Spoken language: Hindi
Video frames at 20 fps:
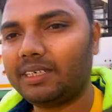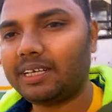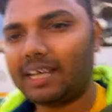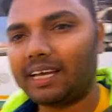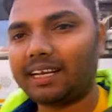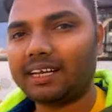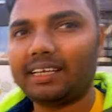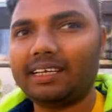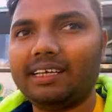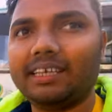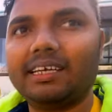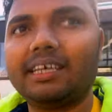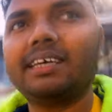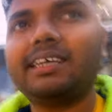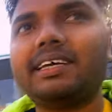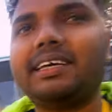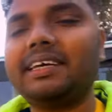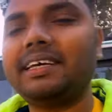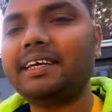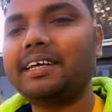जा रही है
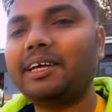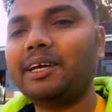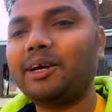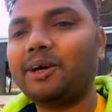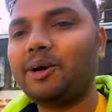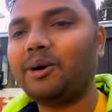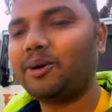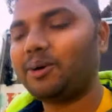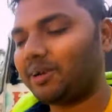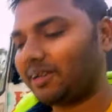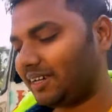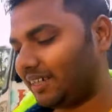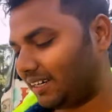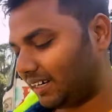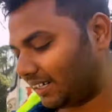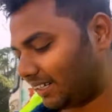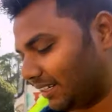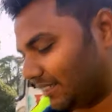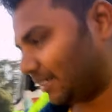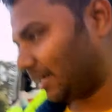और
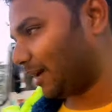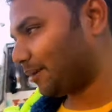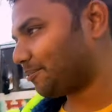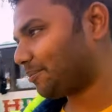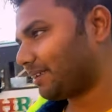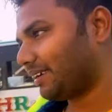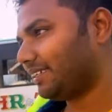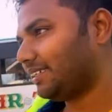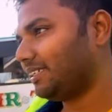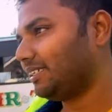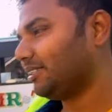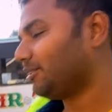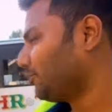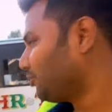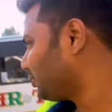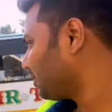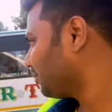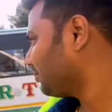कंडक्टर साहब कहीं दूसरी